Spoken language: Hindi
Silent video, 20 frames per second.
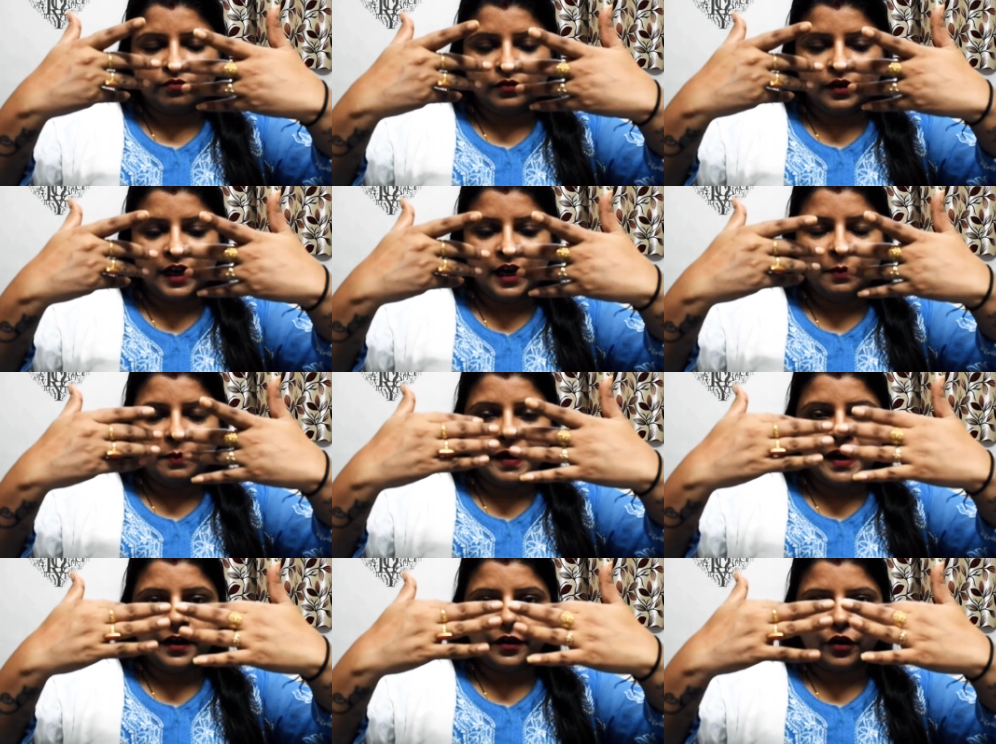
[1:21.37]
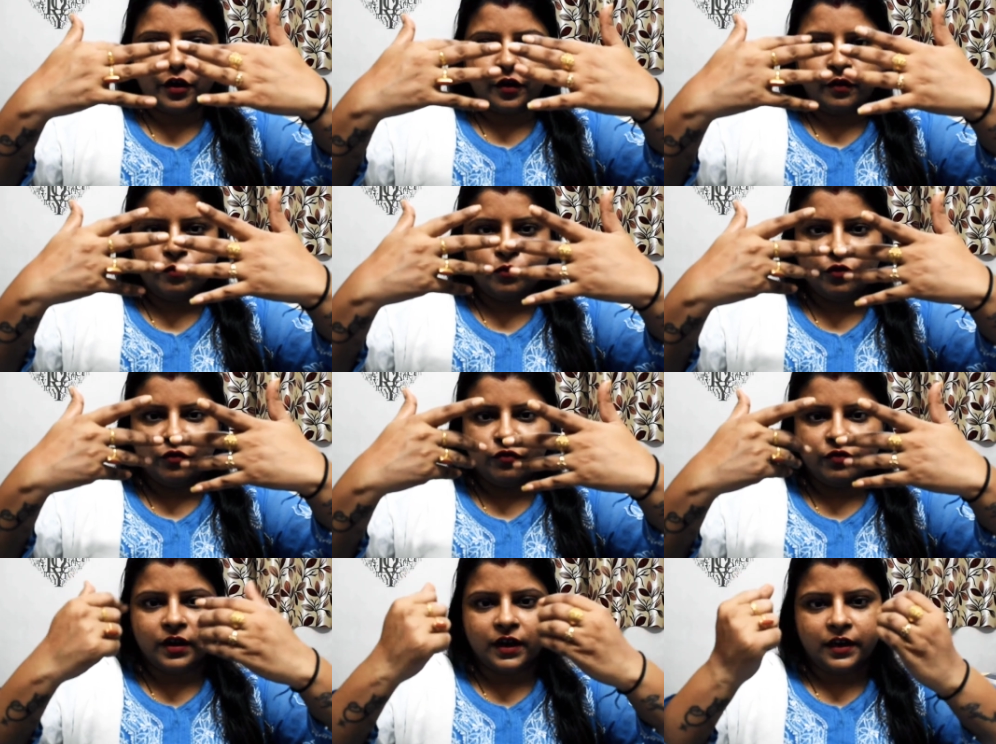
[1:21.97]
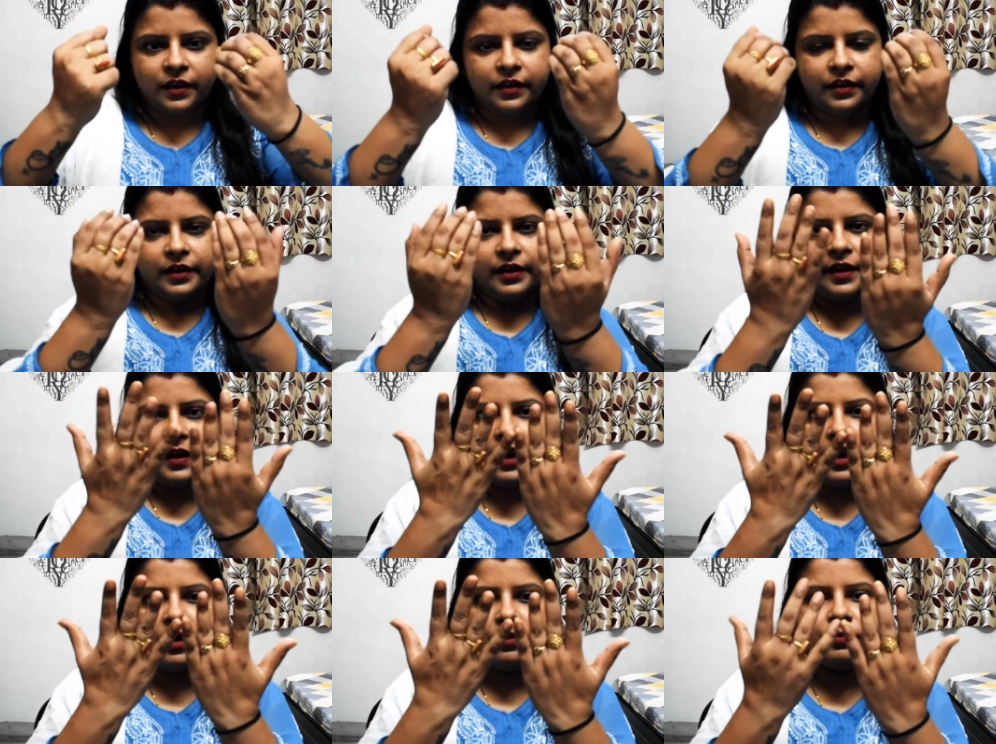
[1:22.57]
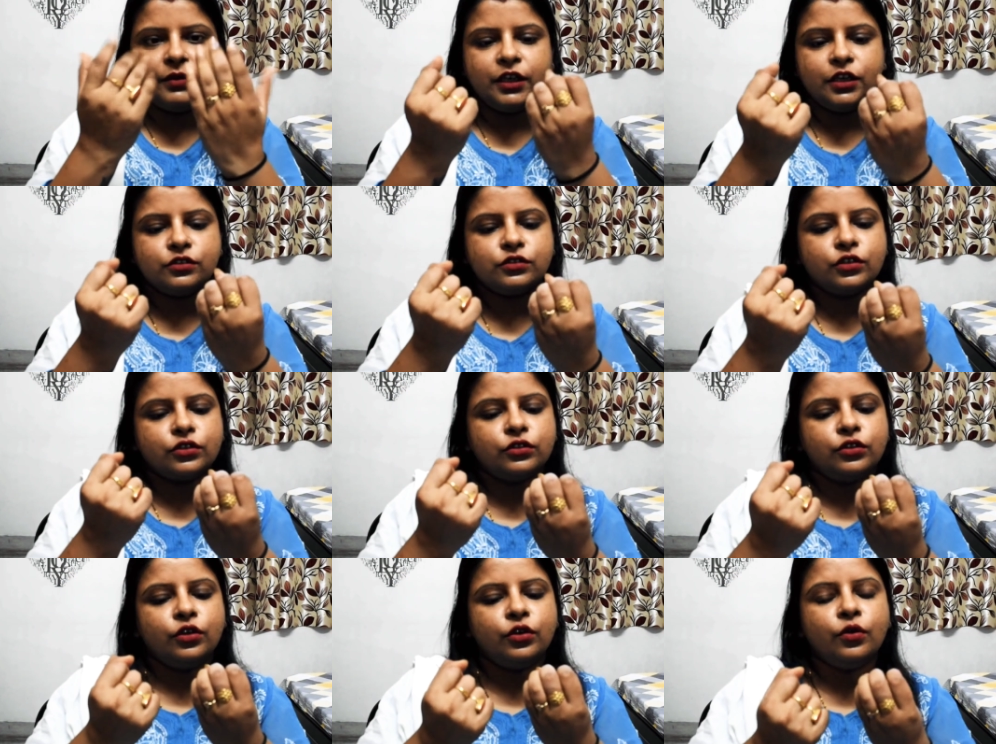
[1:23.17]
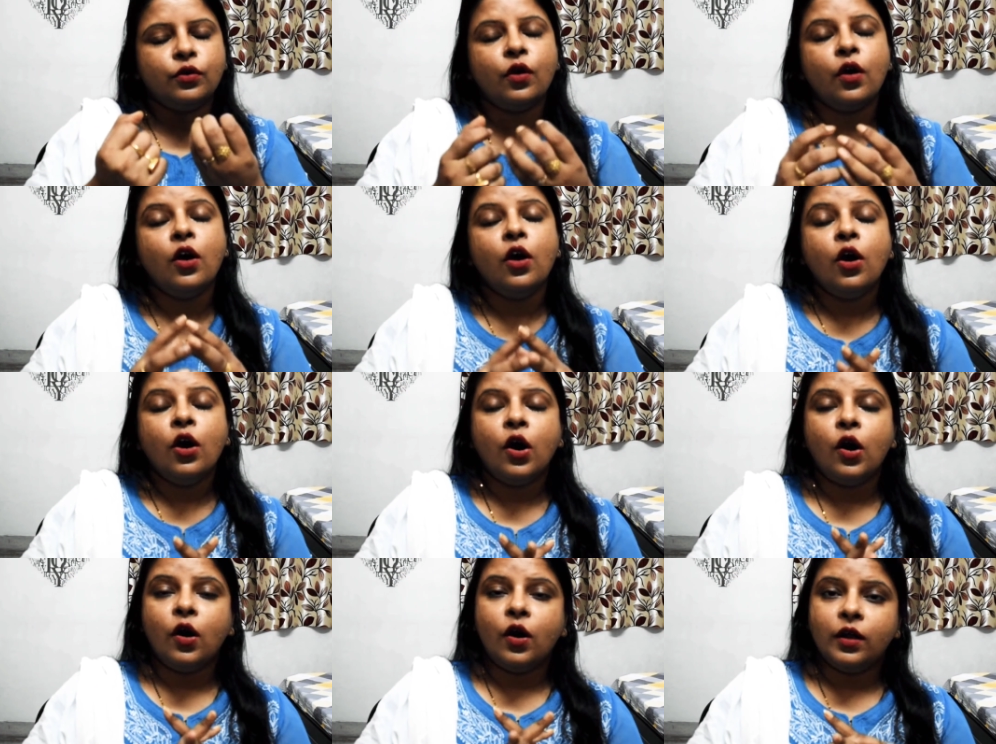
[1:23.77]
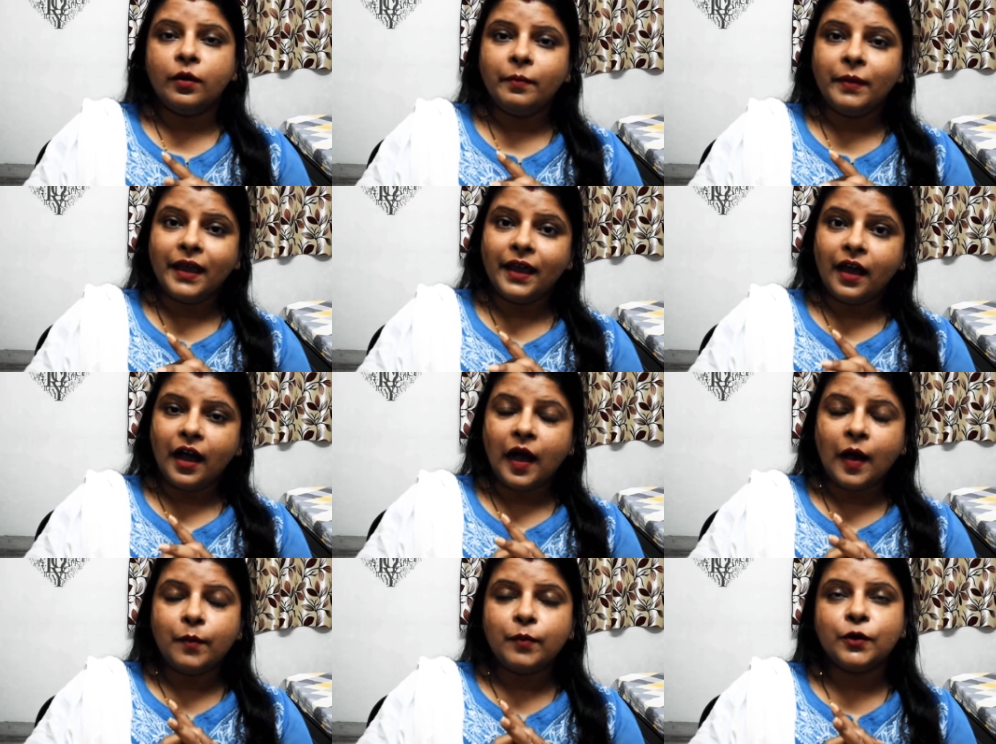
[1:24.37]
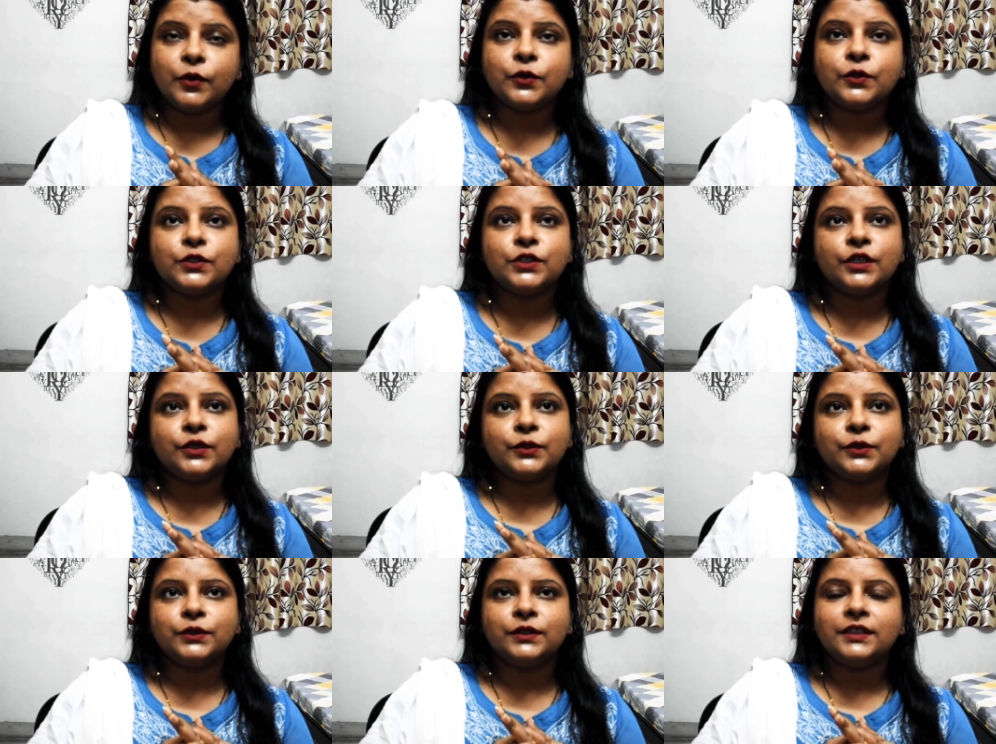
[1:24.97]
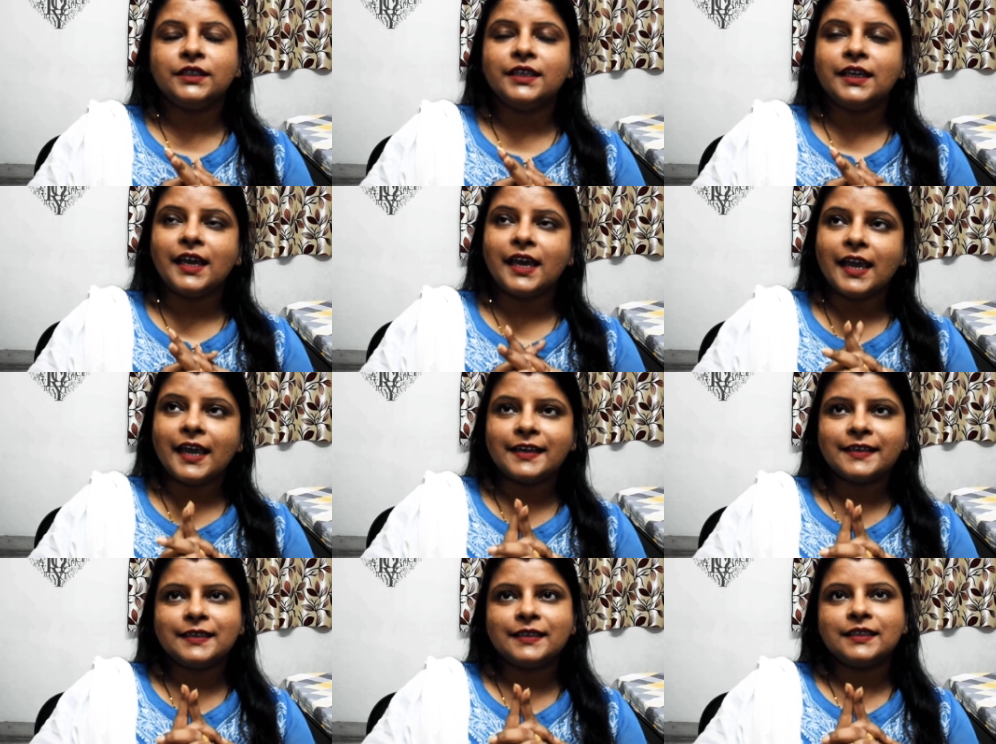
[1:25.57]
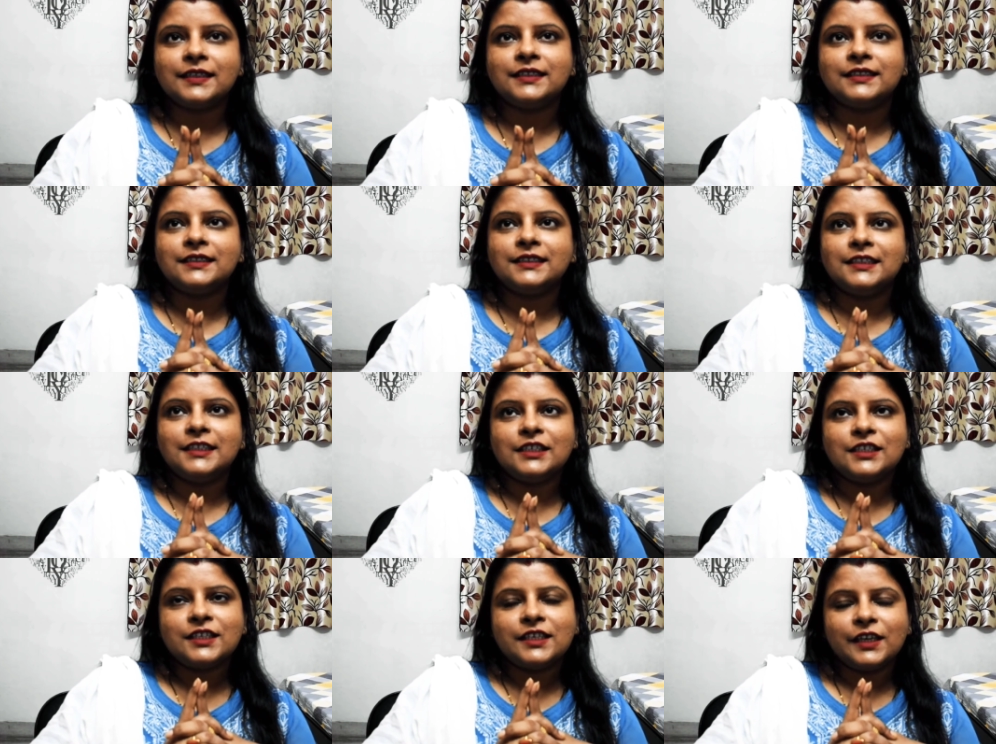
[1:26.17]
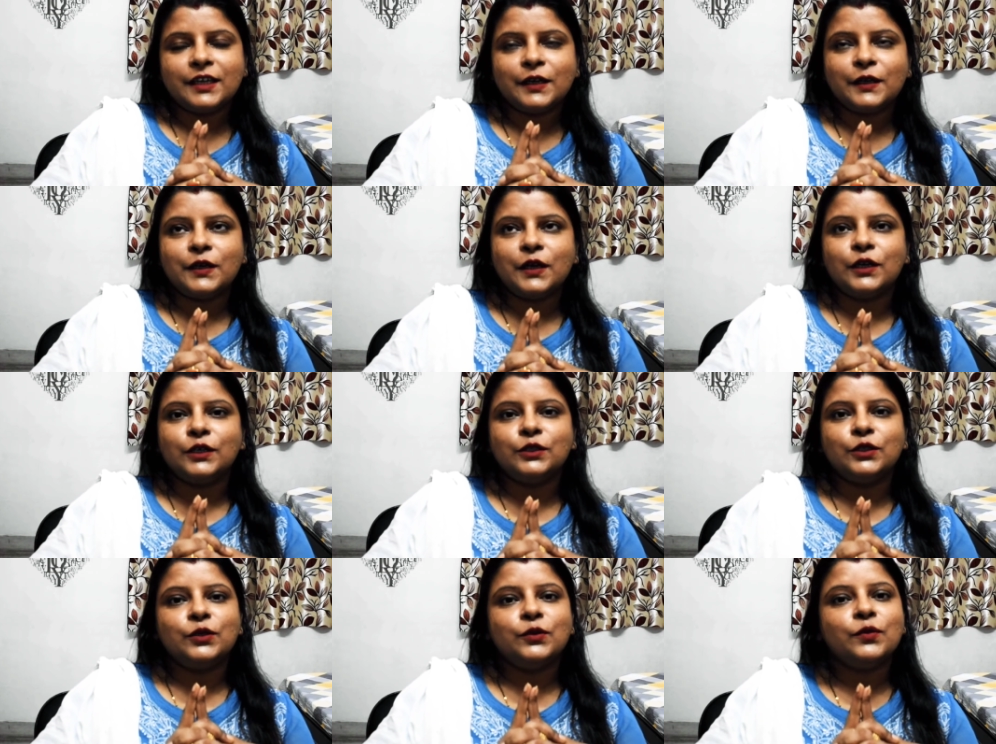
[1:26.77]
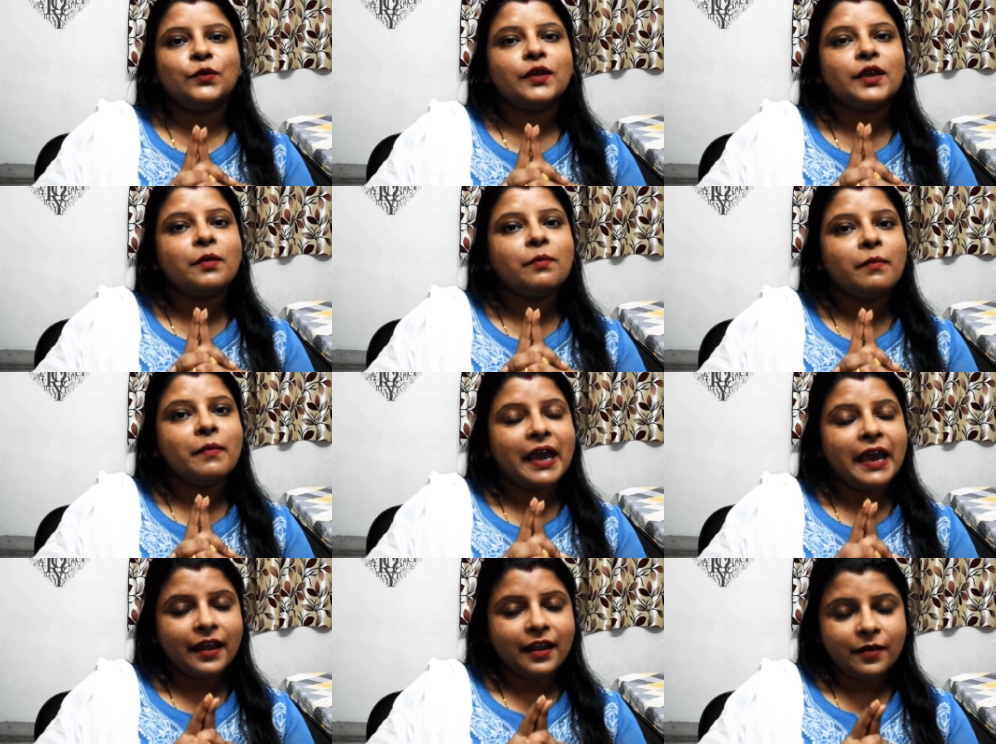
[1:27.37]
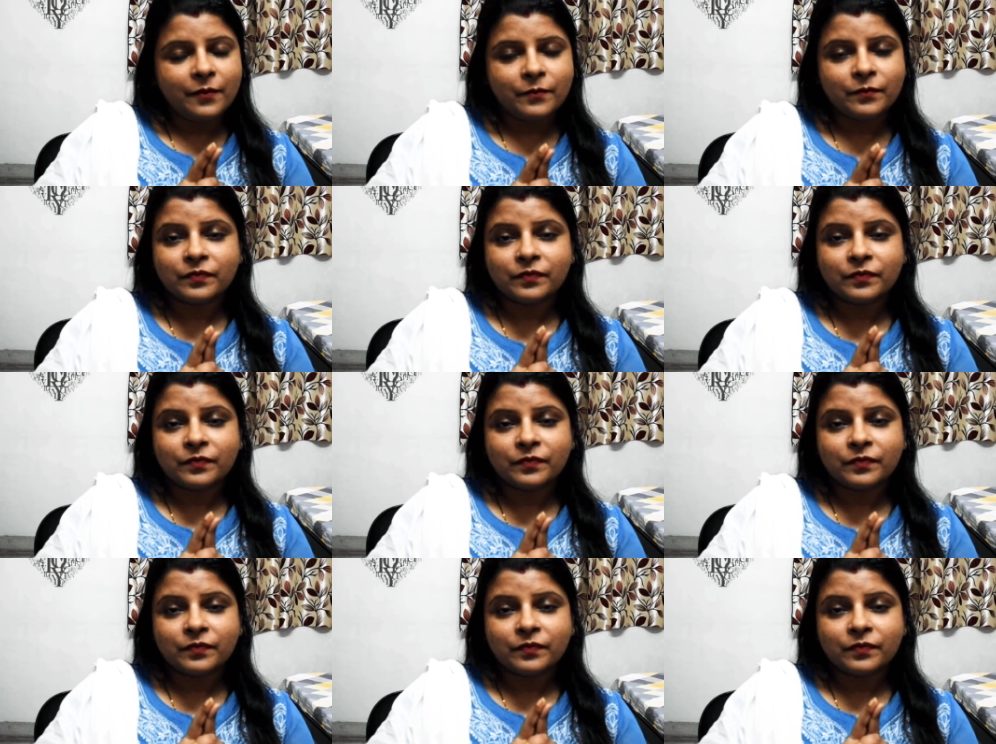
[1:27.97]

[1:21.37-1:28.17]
नेल पेंट रिमूव कर लिया है आप देख सकते हो और मैं आप लोगों से खुद की एक चीज़ शेयर करती हूँ कि मैं